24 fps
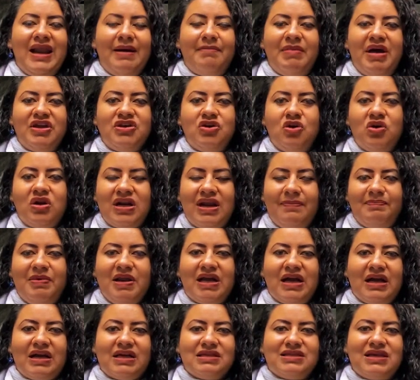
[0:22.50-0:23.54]
la mayor
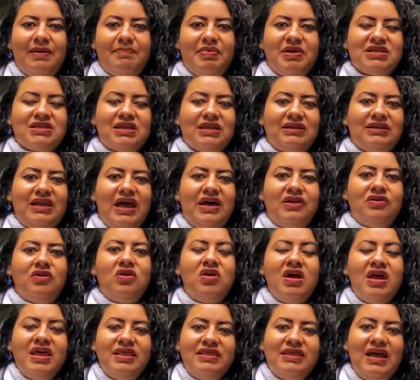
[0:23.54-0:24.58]
réplica que se ha presentado
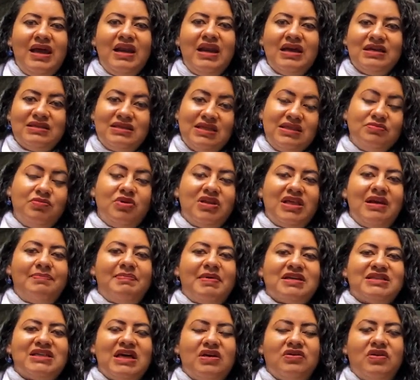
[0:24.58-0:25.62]
del sismo del
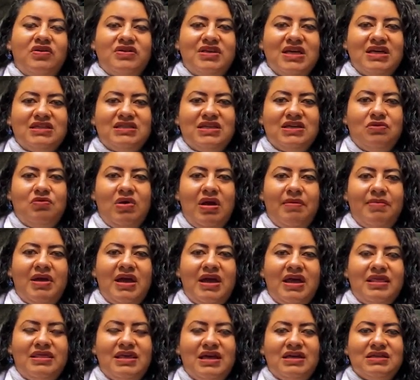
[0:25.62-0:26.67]
pasado
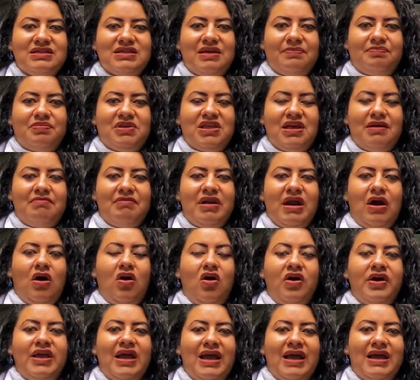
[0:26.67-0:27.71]
19 de septiembre.
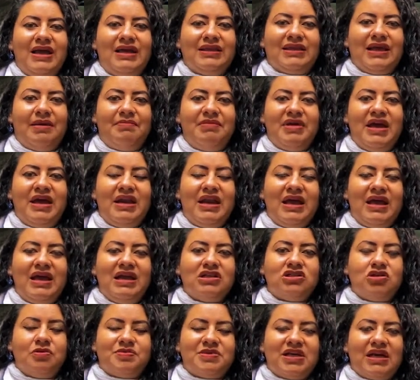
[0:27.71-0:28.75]
Hoy eh, también
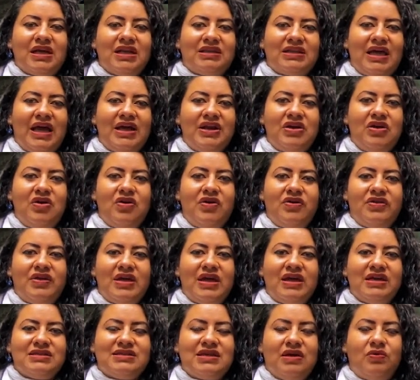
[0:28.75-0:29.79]
el subsecretario
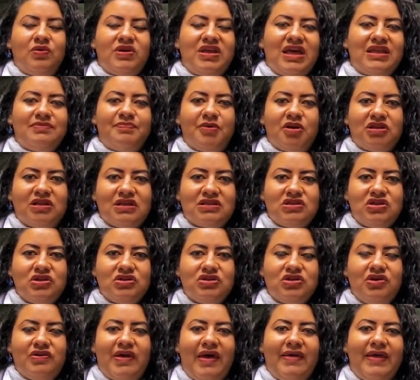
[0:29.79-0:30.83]
de Seguridad Protección
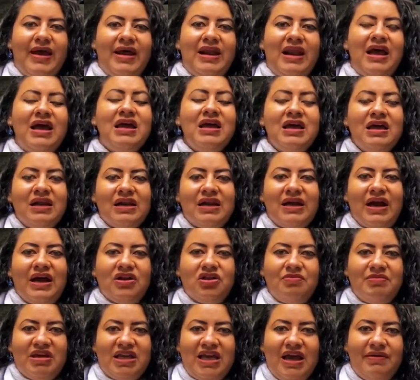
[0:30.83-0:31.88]
Ciudadana,
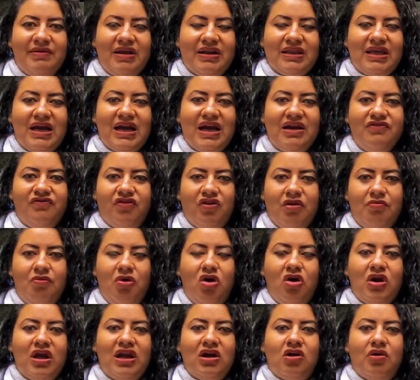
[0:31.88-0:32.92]
Ricardo Mejía Verdeja,
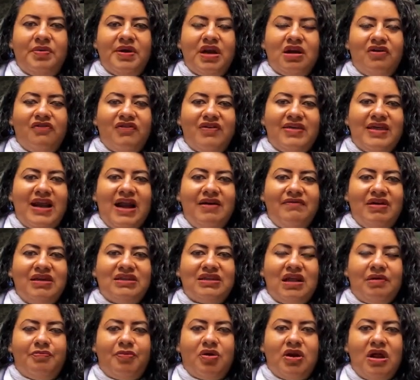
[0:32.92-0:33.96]
informó que el gobierno federal va a
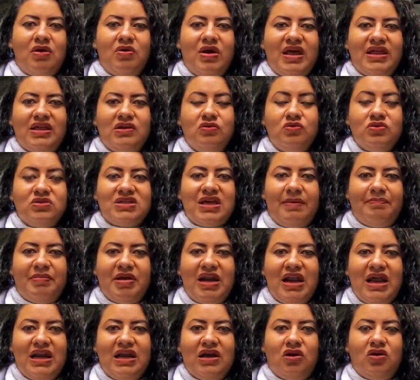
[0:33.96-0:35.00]
interponer una denuncia
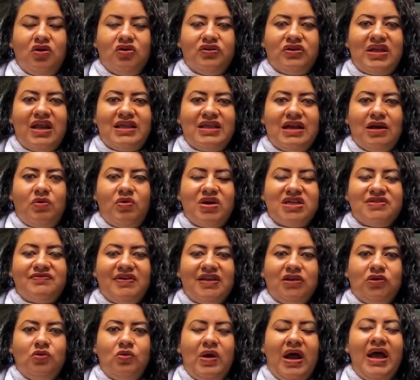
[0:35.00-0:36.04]
penal en contra del juez
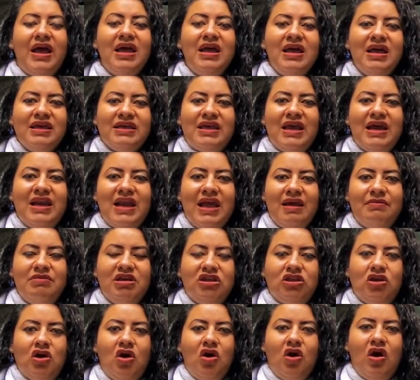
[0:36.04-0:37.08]
Ventura, quien
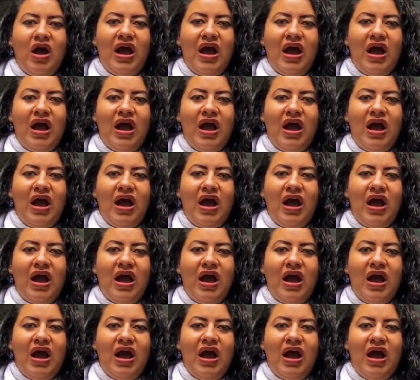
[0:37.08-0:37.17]
emitió